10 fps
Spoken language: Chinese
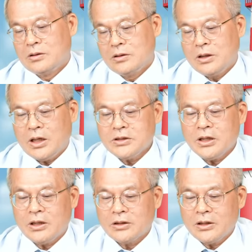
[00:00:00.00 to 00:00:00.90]
你看一
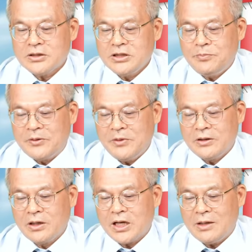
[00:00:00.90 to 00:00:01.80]
下它的基本
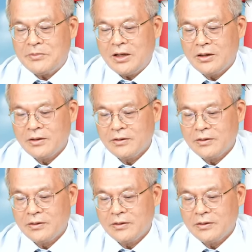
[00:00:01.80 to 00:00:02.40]
面能看吗？